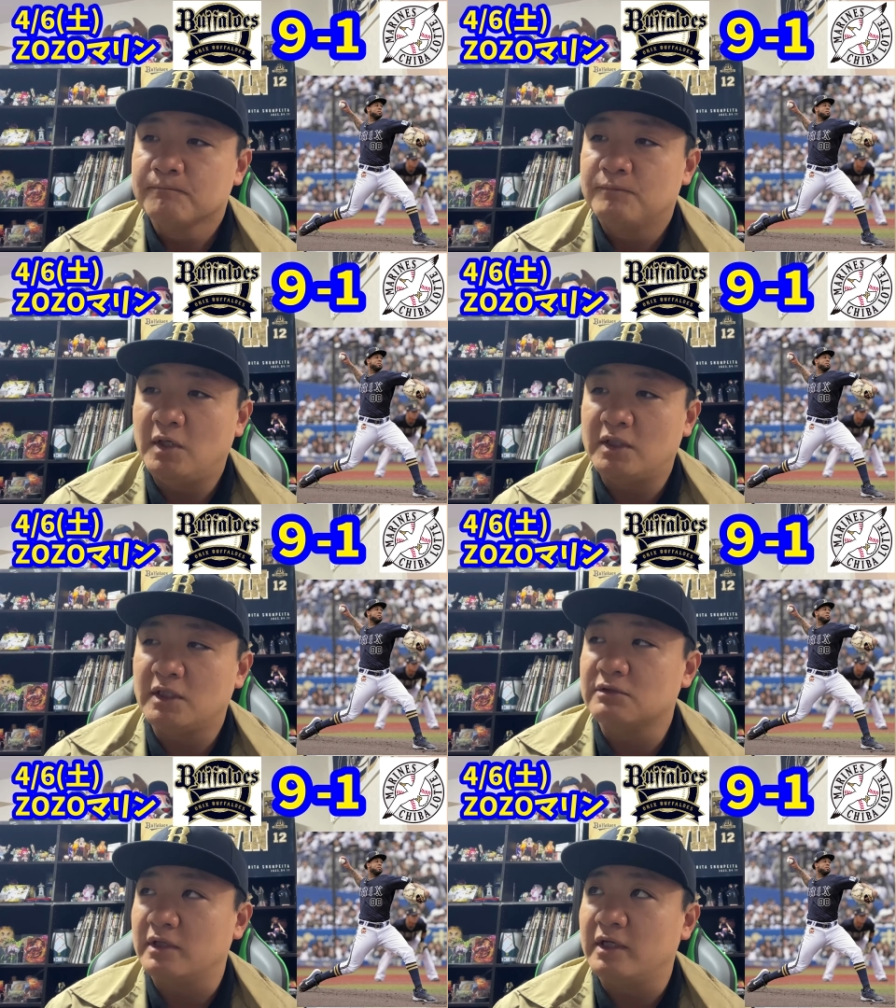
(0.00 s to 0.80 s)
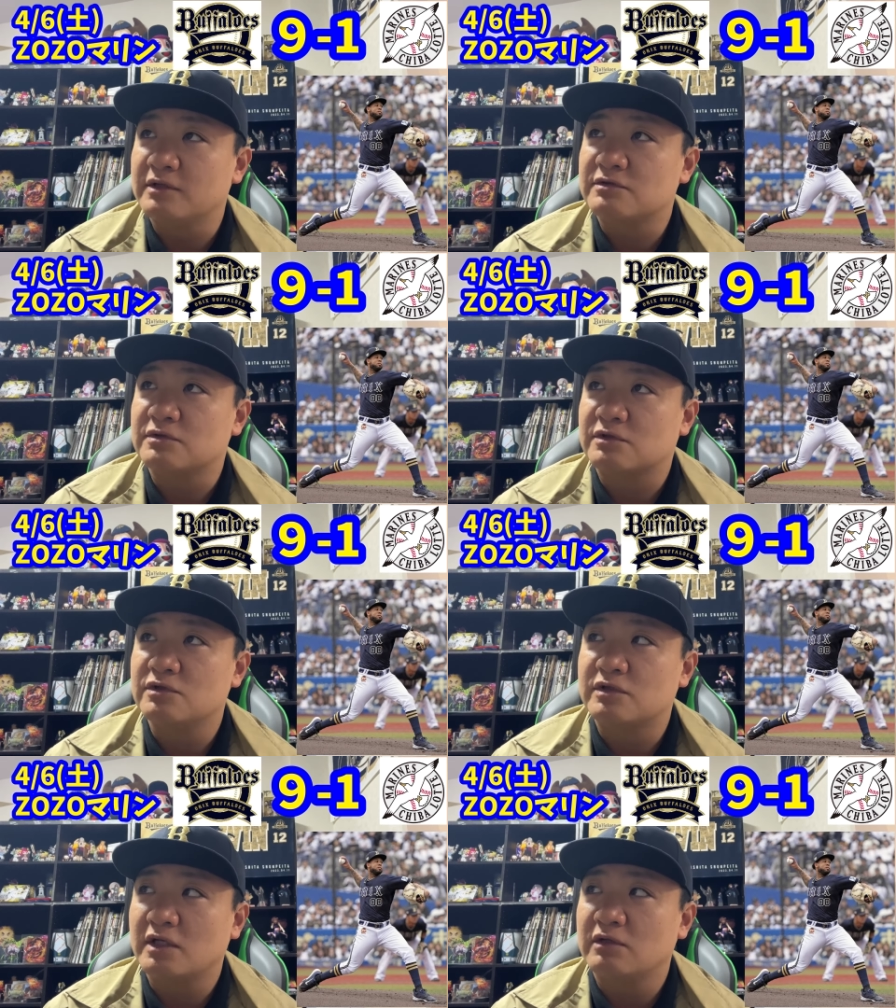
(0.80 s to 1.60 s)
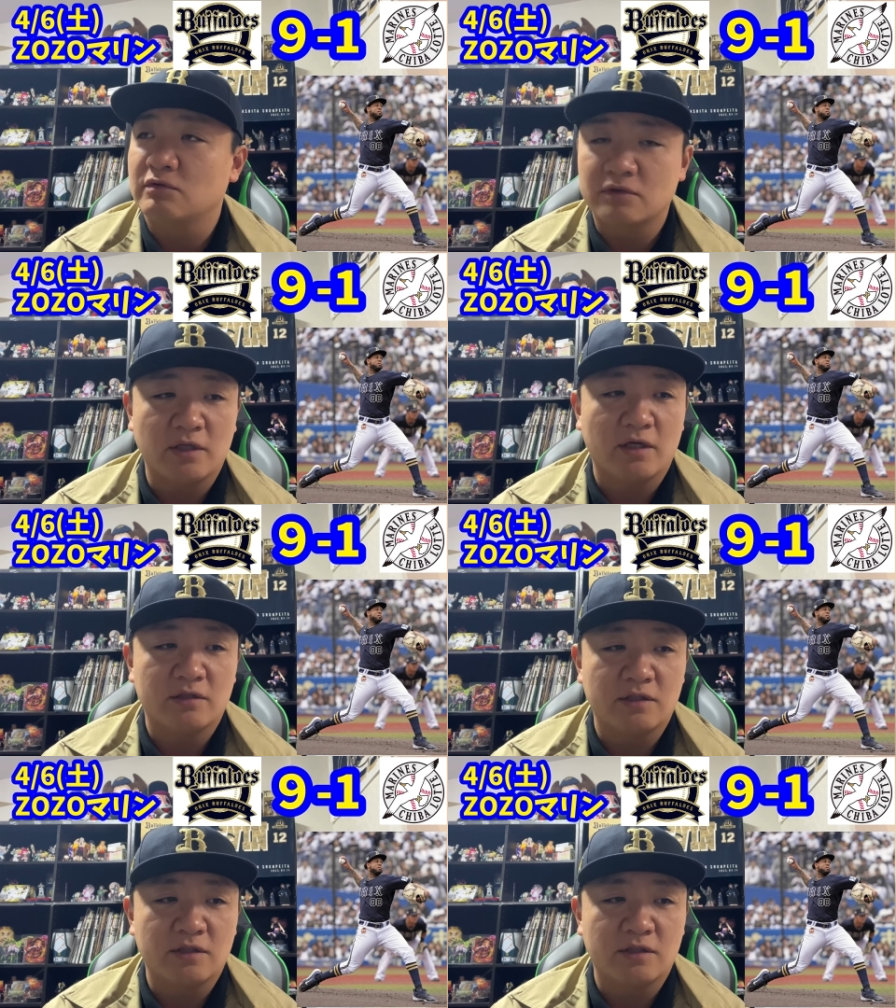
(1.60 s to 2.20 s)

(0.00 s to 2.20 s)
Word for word: まあなんとかね、ちょっと9点取って、